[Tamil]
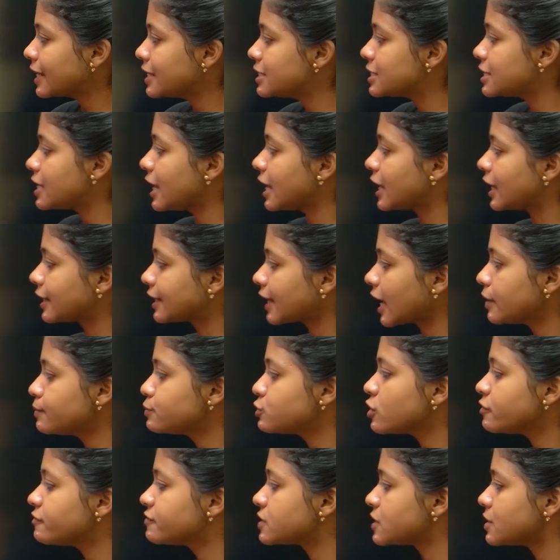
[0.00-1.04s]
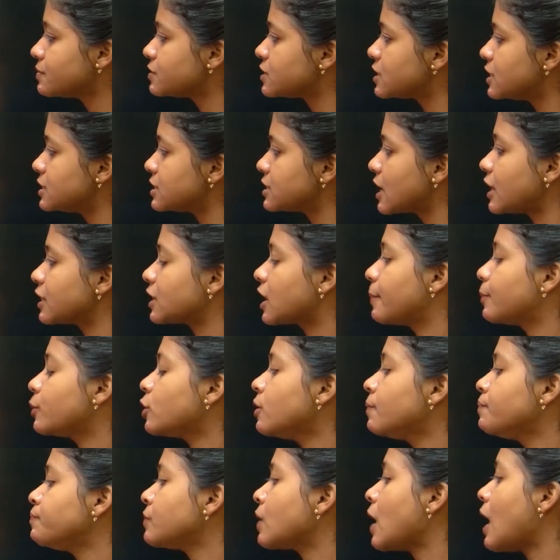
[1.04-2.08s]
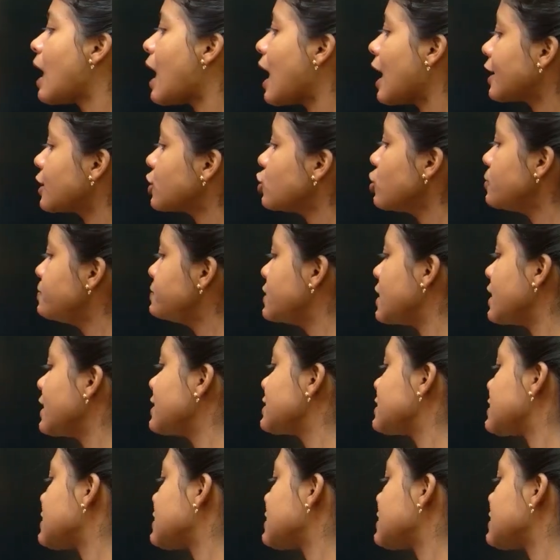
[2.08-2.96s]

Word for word: இன்ஜினியரிங் டைப்ஸ் ஆஃப் ஸ்டெம் செல்ஸ் அதுக்கப்புறம் ஆர்கியோப்டெரிக்ஸ்